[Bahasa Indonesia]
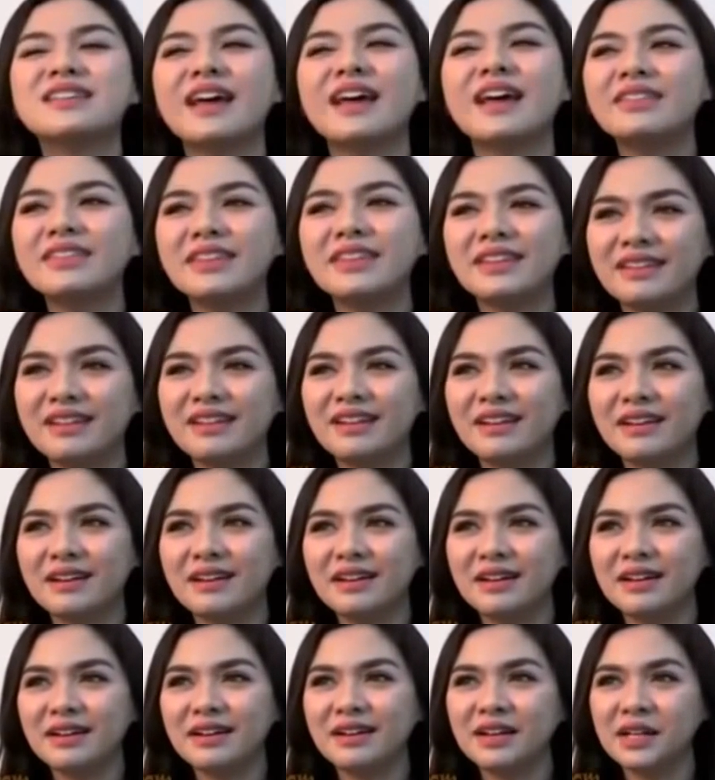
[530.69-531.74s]
cantik
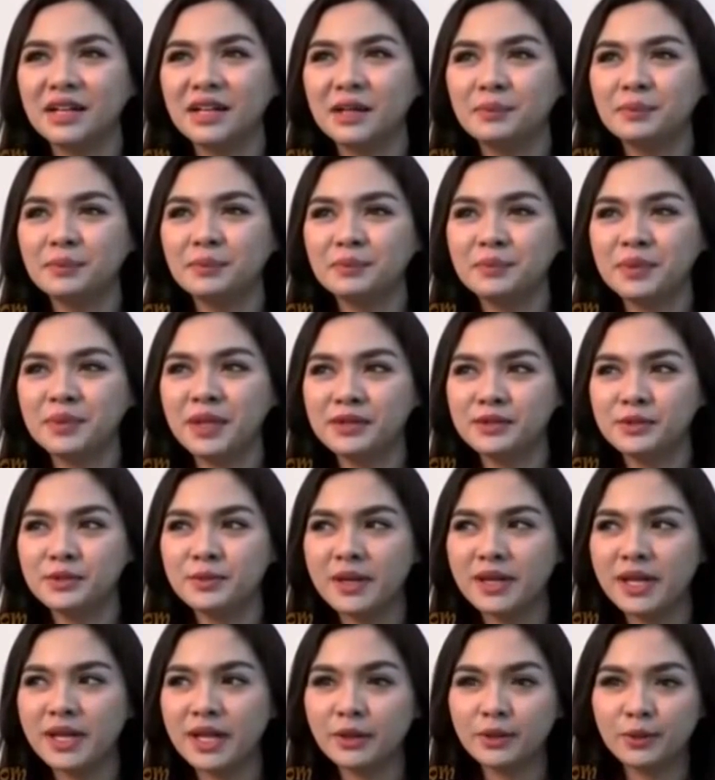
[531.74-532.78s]
um, ya
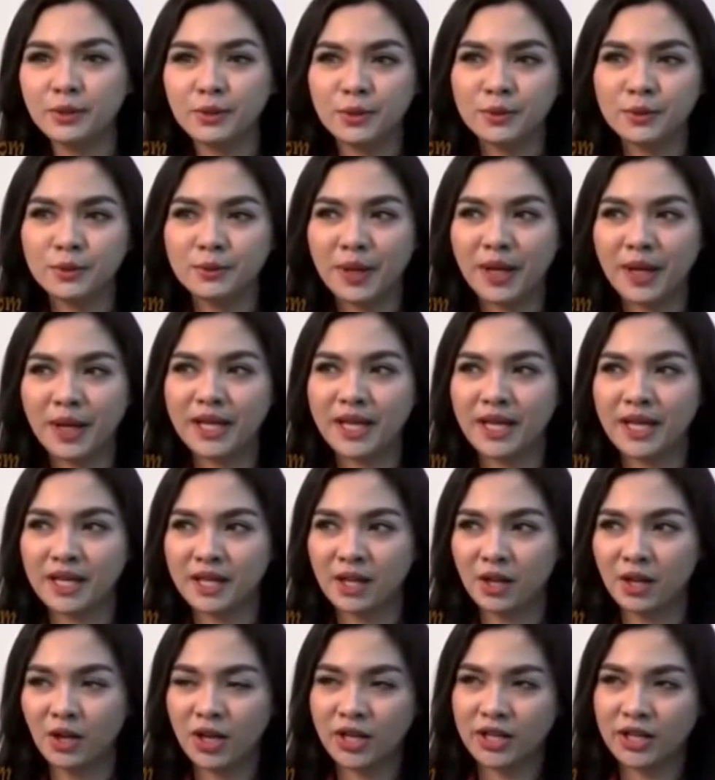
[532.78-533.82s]
cuman ya itu makanya
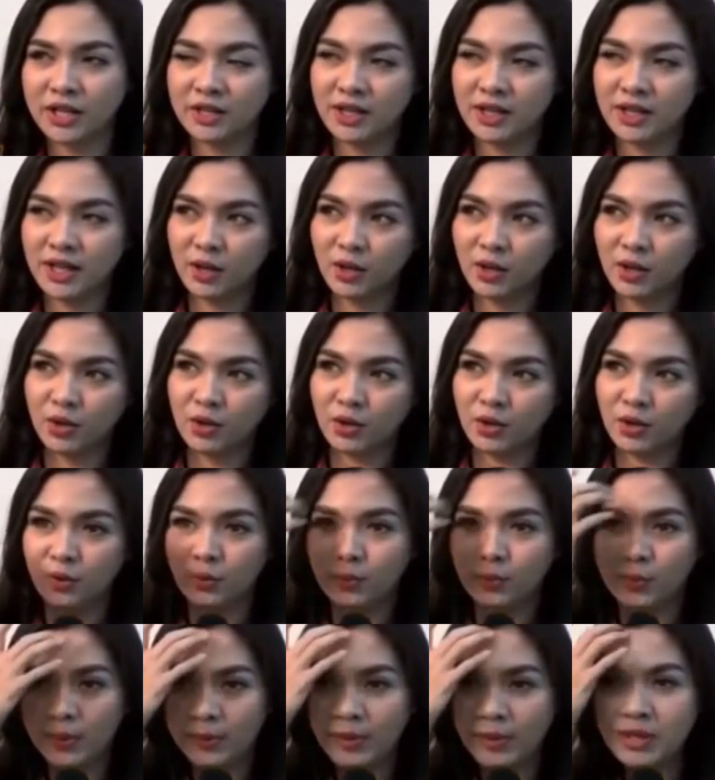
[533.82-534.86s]
kalau kalau
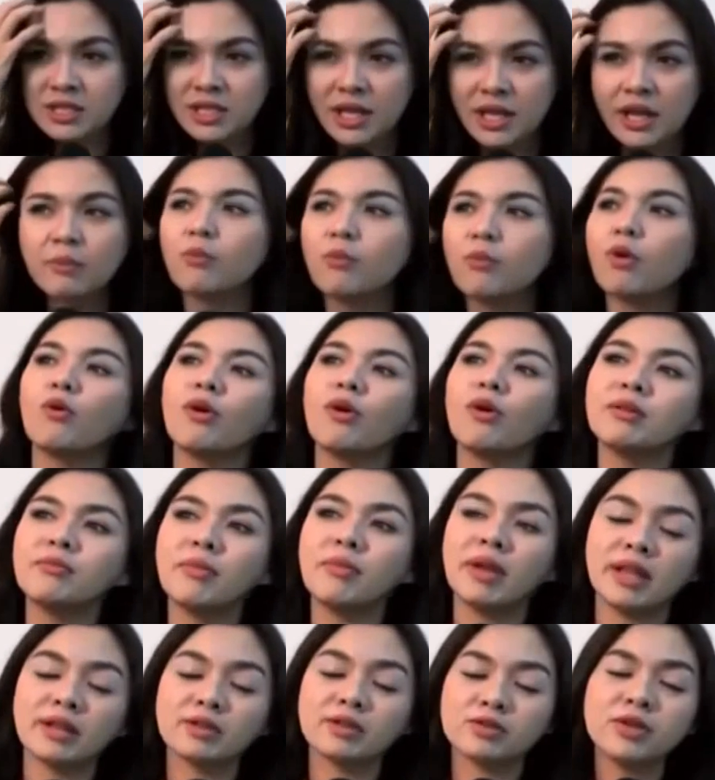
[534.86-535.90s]
memang sekarang polwan
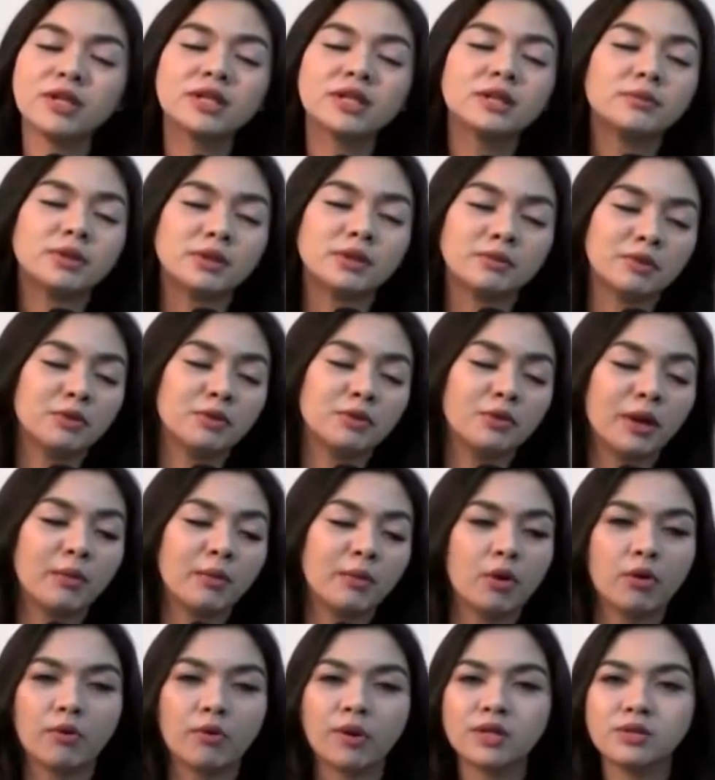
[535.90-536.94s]
banyak juga teman-temanku yang
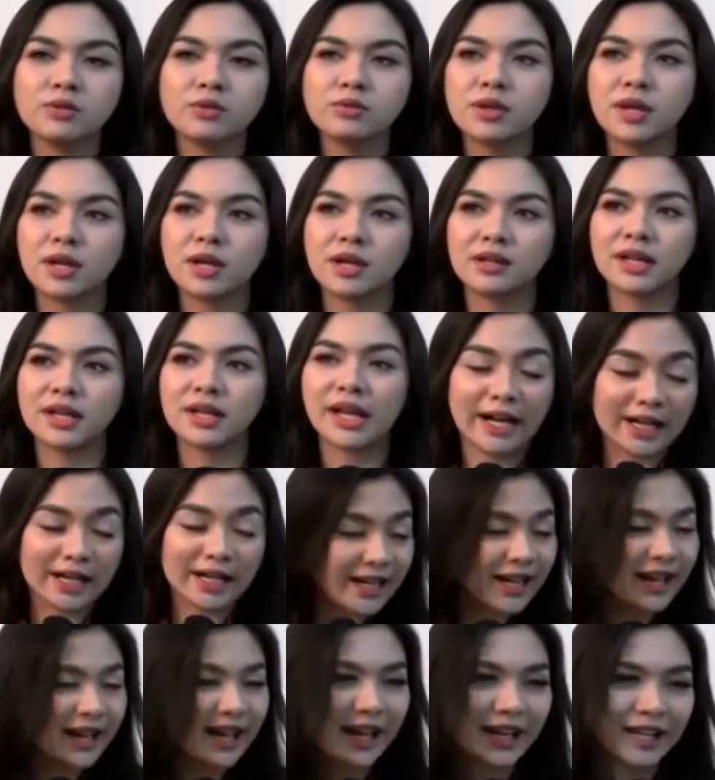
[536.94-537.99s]
polwan juga
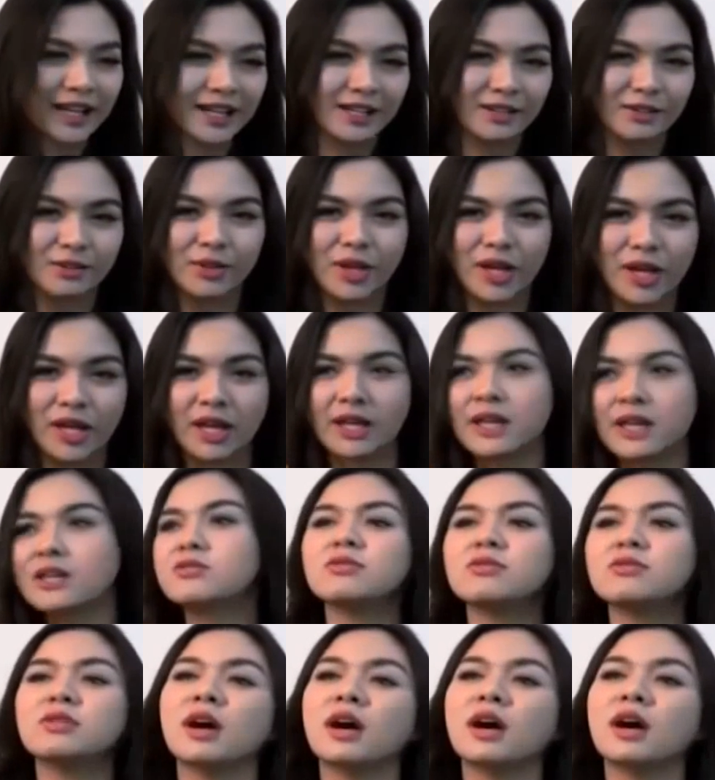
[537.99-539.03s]
keren-keren gitu gayanya
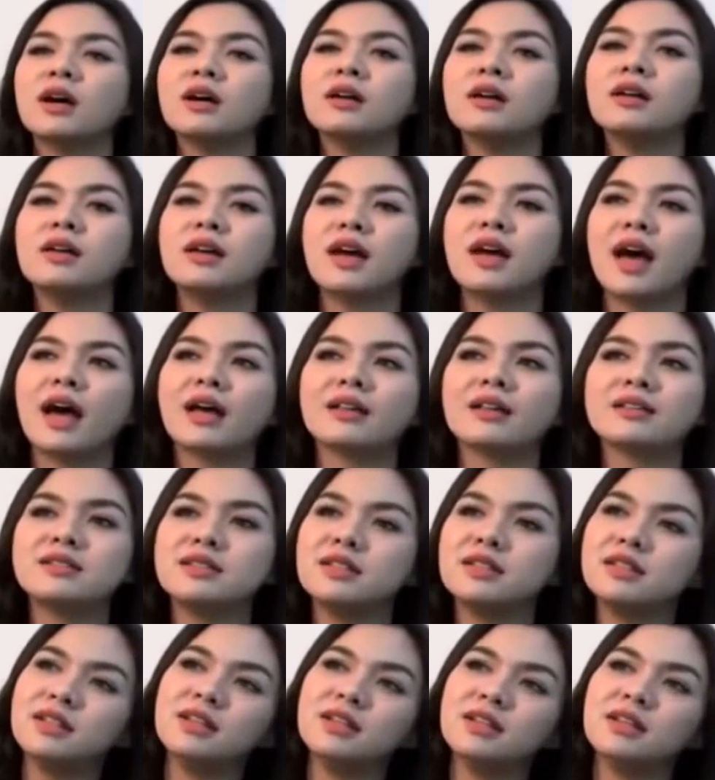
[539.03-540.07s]
juga
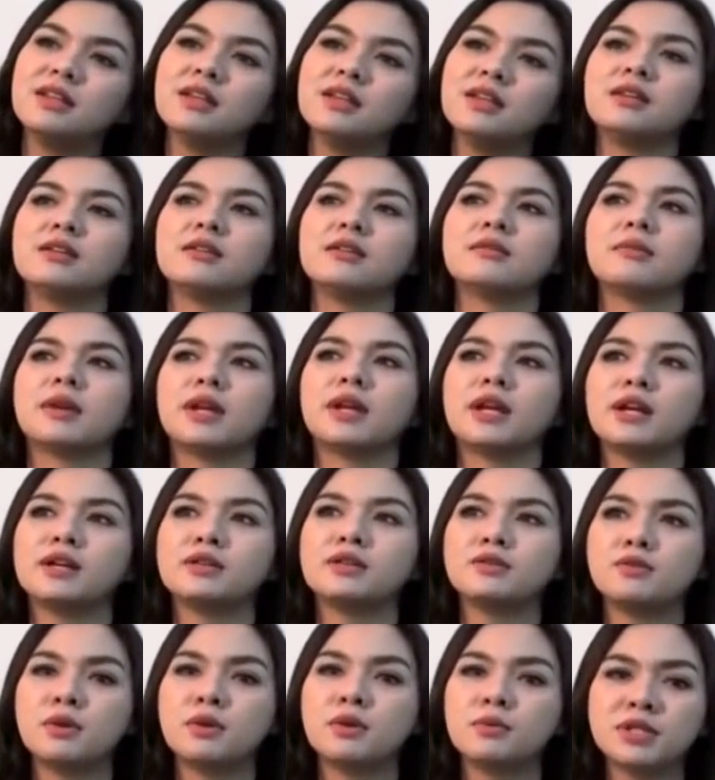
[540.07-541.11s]
asik mereka
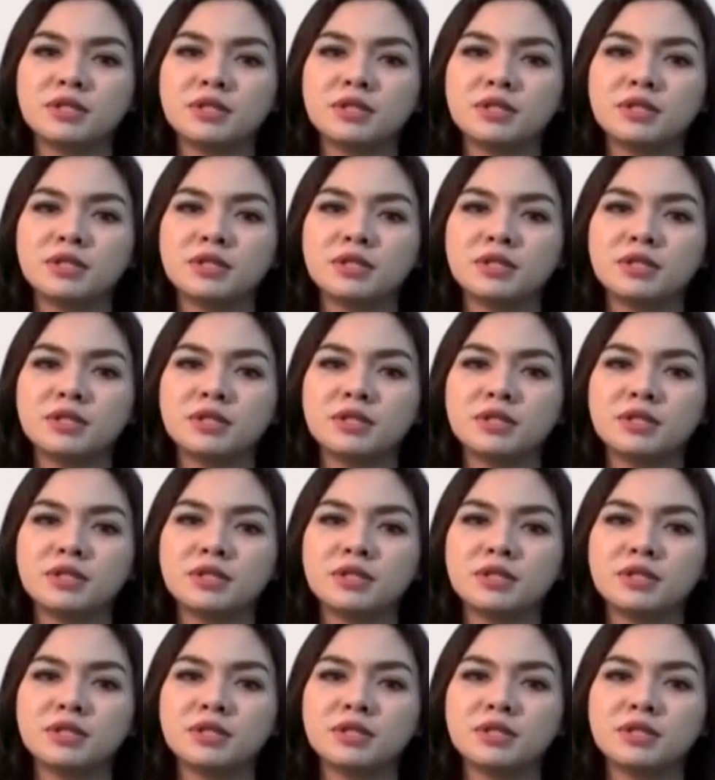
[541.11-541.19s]
juga